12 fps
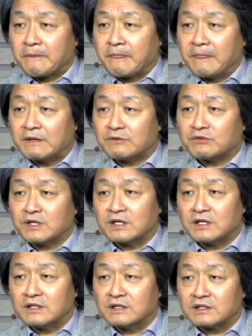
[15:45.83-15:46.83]
나중에
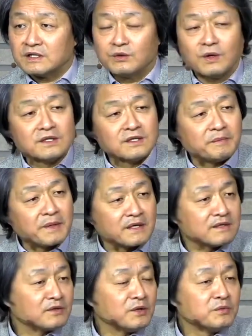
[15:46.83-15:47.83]
기도하는데
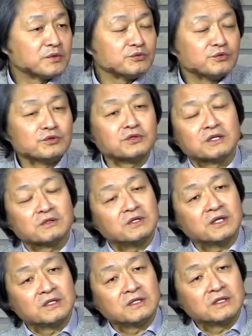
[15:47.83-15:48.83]
바로 떨면서 울더라고요.
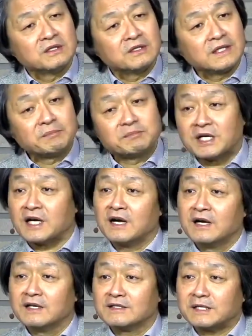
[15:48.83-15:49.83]
남자가,
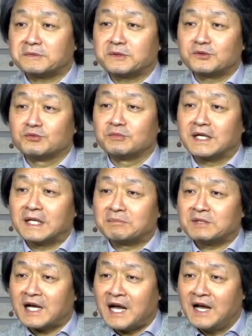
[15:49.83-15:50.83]
40대 중반의
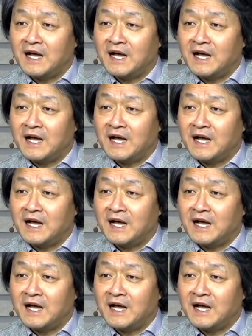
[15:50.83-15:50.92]
남자가.